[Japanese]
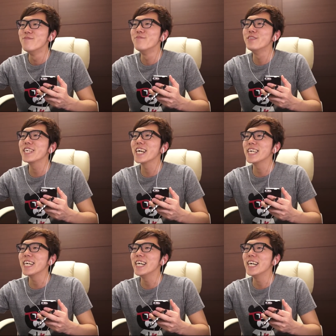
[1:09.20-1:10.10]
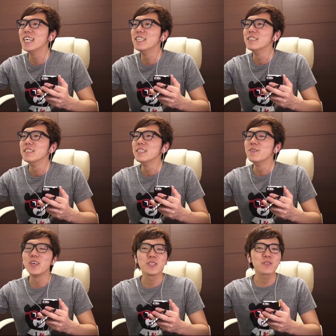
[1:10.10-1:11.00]
無理かな。
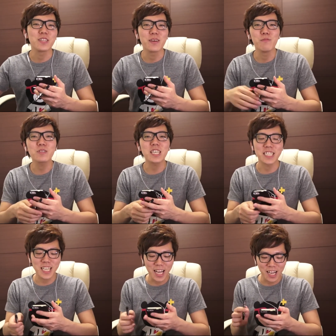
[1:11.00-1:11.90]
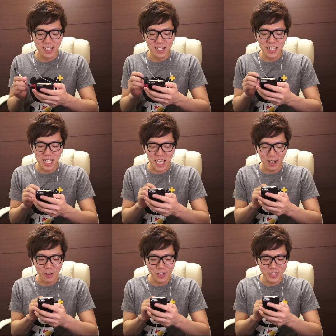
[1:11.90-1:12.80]
まあ、ちょっとね、もしかしたら奇跡
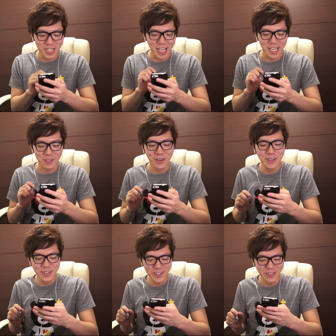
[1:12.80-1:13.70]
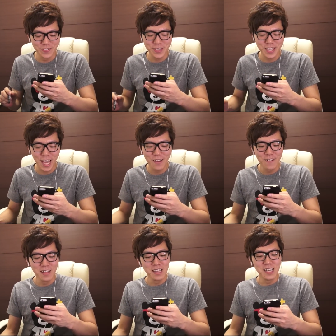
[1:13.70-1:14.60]
が起きるんじゃないかと思って
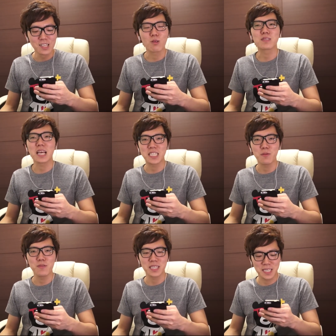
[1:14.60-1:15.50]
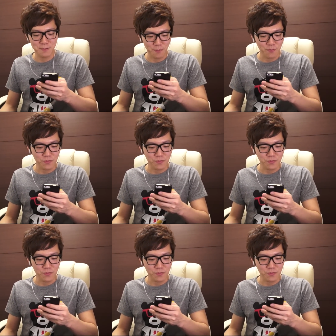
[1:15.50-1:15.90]
突撃してみます。